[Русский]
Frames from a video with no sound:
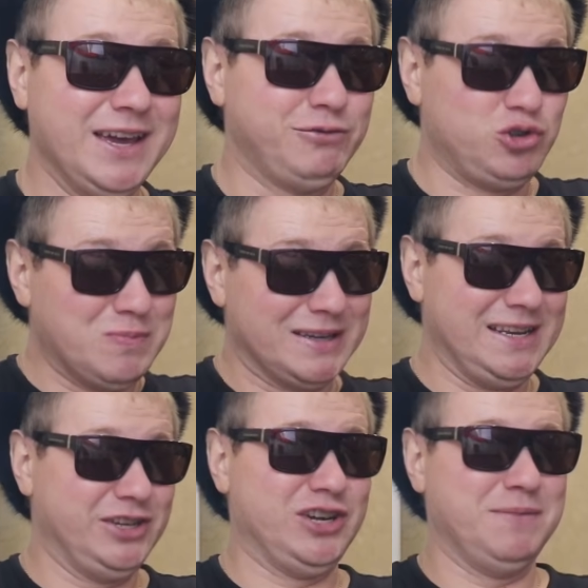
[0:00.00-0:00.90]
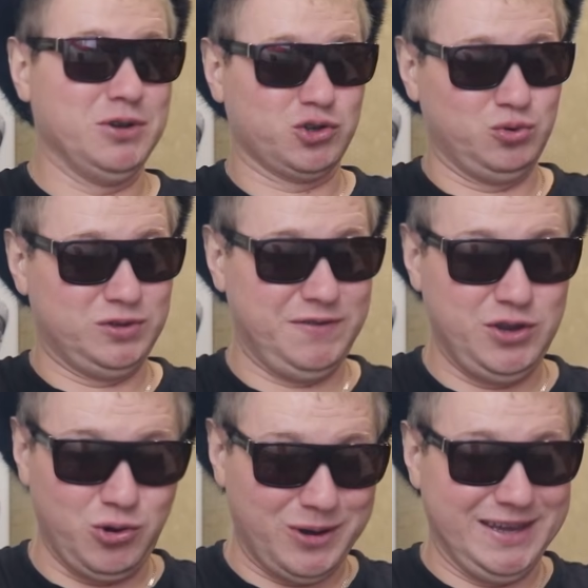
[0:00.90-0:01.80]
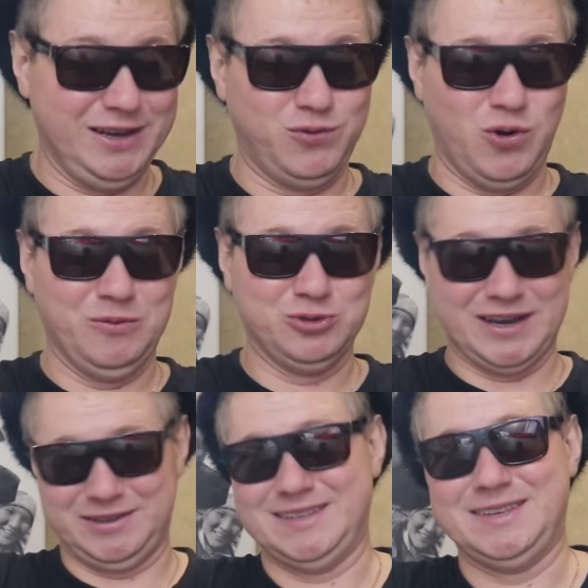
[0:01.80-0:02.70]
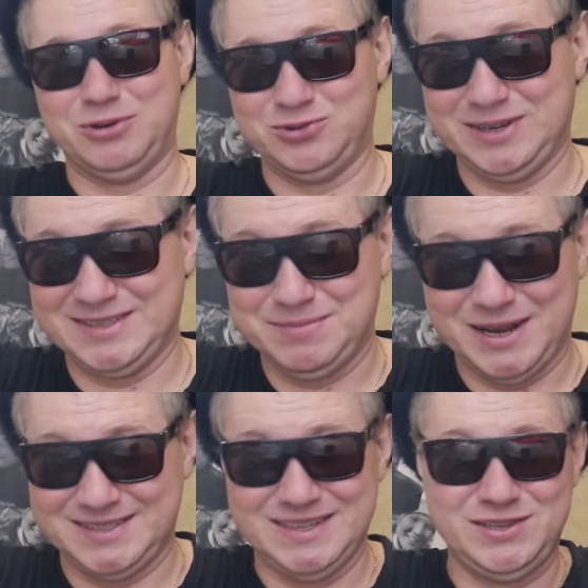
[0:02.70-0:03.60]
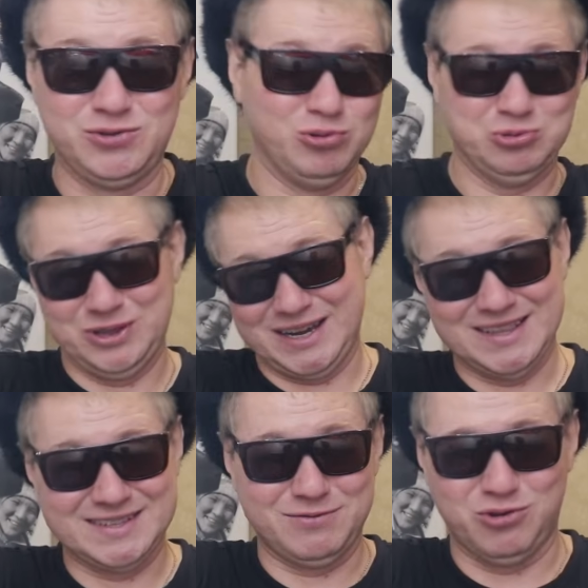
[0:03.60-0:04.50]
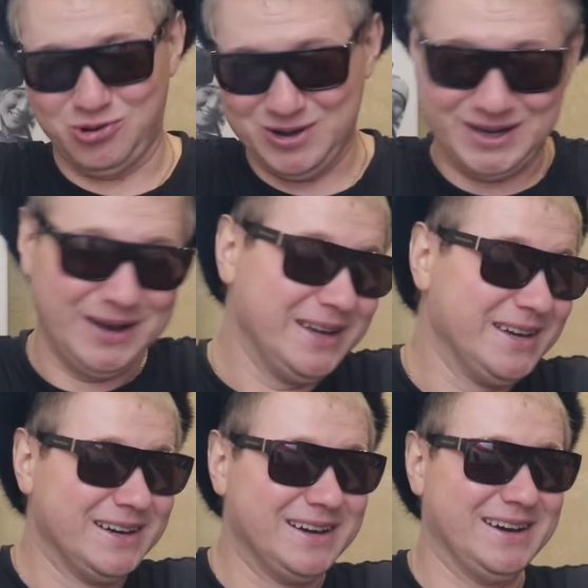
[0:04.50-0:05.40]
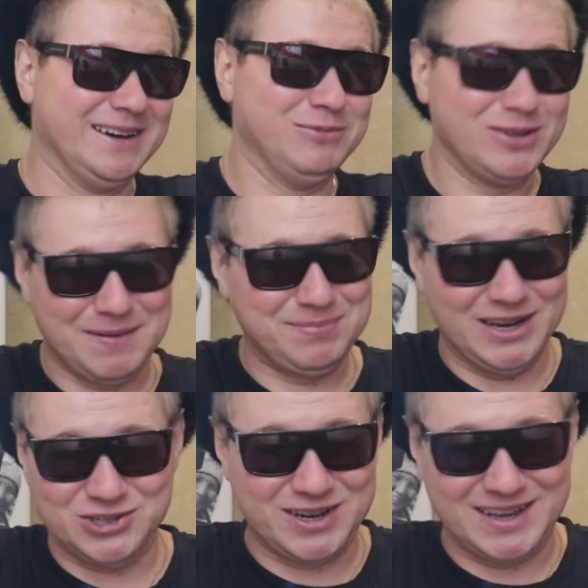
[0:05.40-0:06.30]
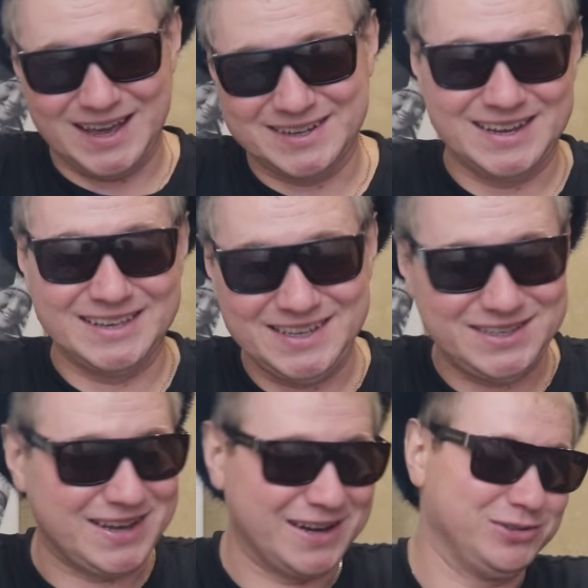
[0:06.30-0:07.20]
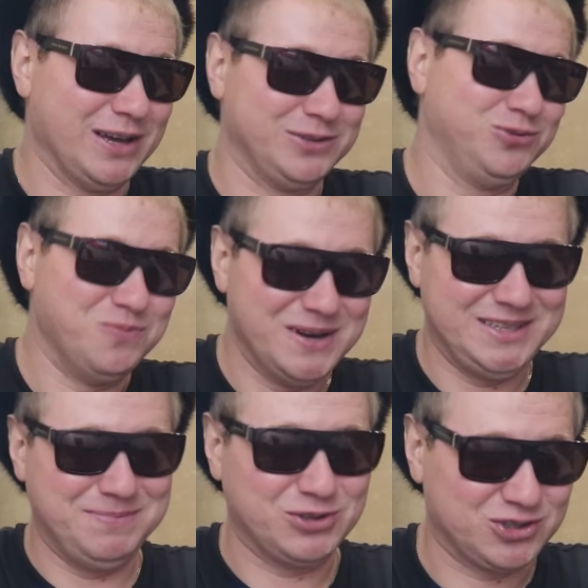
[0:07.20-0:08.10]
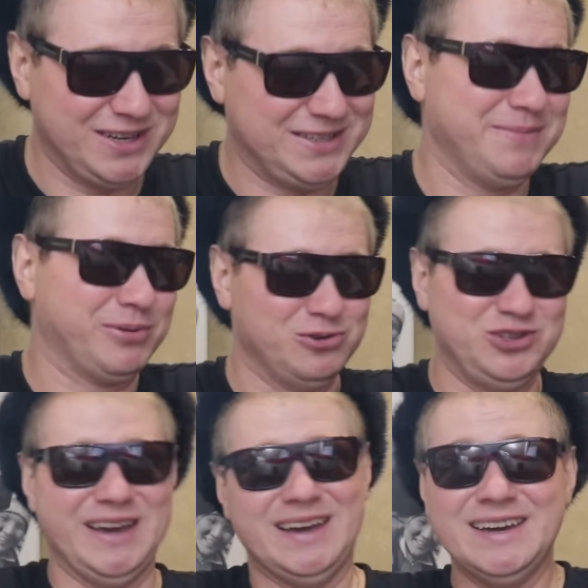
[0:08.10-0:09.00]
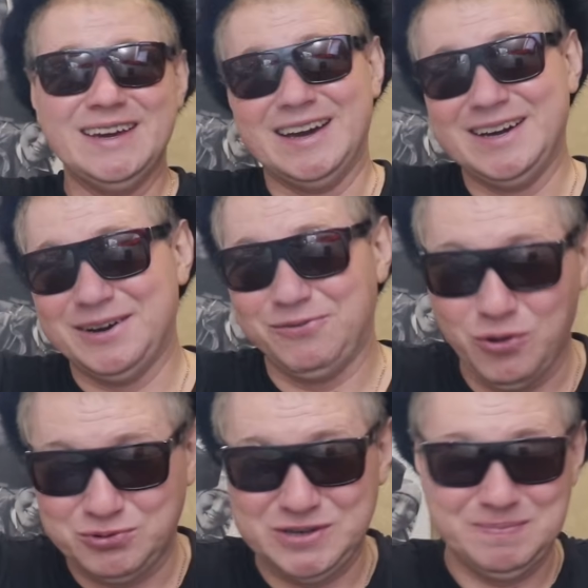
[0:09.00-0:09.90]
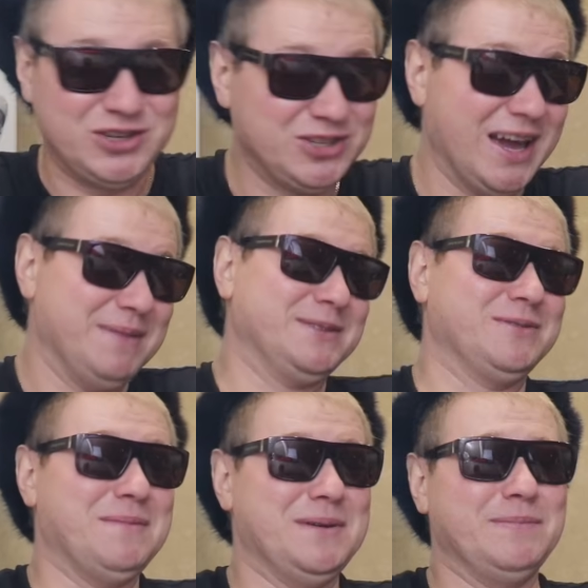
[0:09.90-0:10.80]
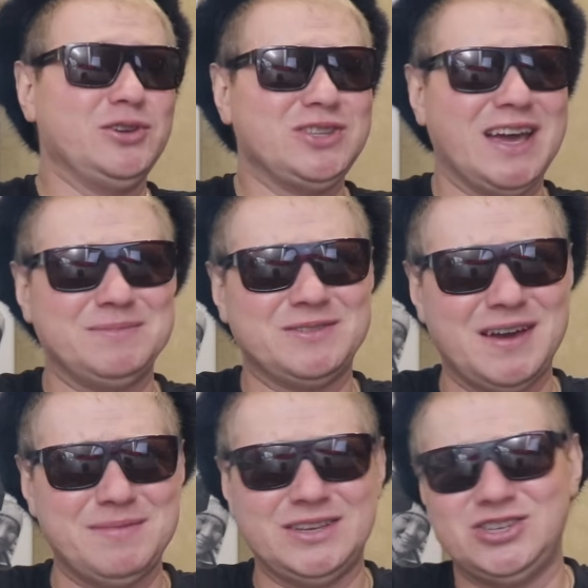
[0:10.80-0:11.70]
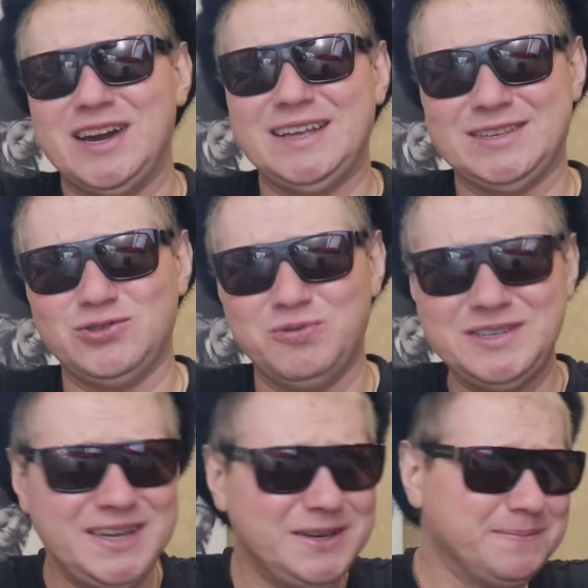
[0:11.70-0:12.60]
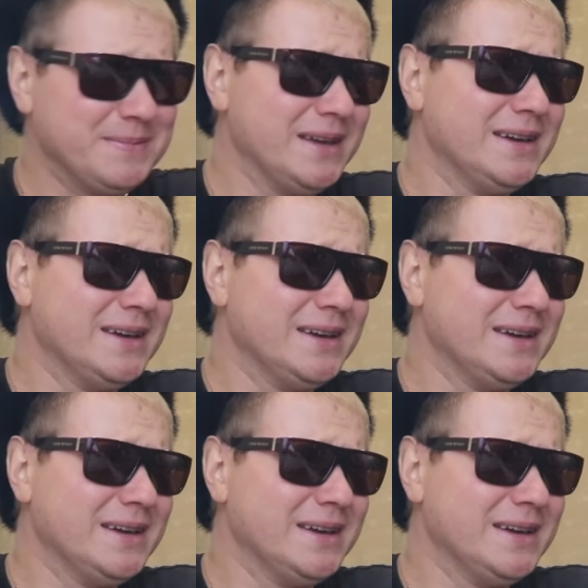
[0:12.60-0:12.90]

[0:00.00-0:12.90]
В чем отличие между свиньей и львом? Вот так, если просто разобраться на секунду, так и назову ролик. А, ну, там дальше, как, хотите, как и так думайте, пишите пишите и прочее. Э, в общем, начинаем с вами. Начинаем с вами, начинается новый день.